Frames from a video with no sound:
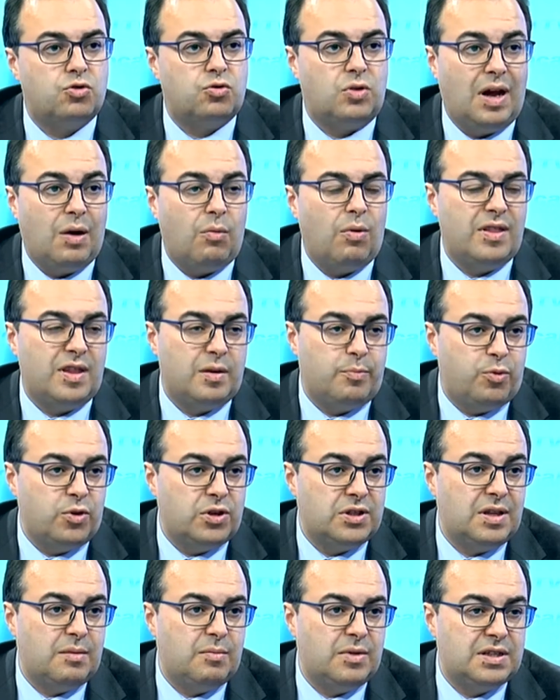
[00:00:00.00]
de Solagua
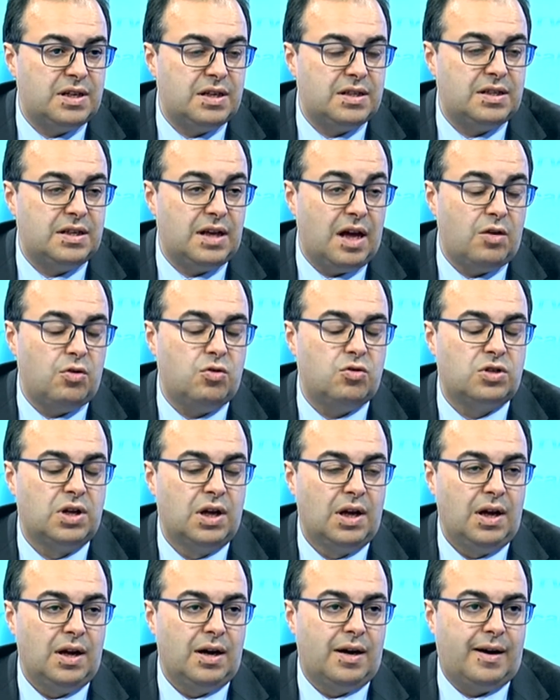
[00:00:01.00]
después de meses y años
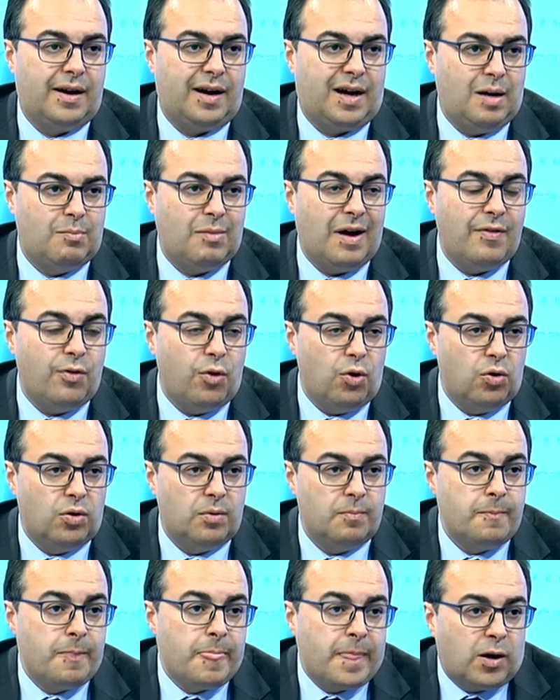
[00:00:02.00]
reclamándolo.